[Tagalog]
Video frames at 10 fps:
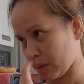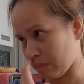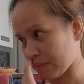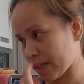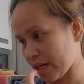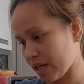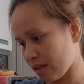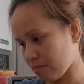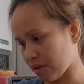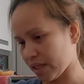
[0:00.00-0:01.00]
Sa
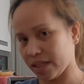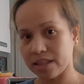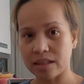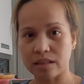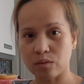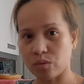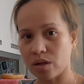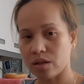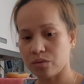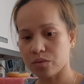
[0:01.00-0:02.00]
maliit, maliit lang to
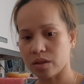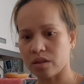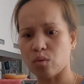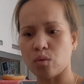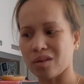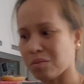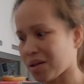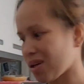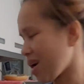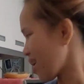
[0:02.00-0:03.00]
na ano. Kasi ako lang
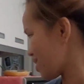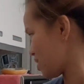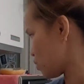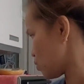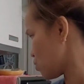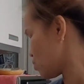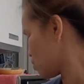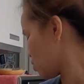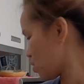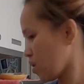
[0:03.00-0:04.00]
naman kain ito.
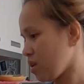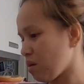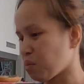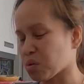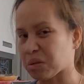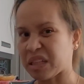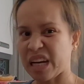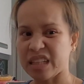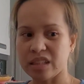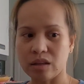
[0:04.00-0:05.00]
Tapos
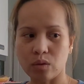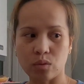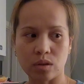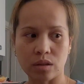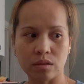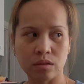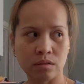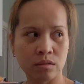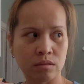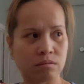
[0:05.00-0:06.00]
magsain din ako ng...
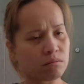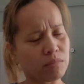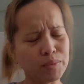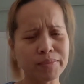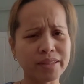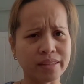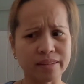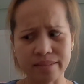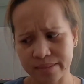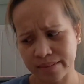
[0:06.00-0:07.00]
Meron pa rin.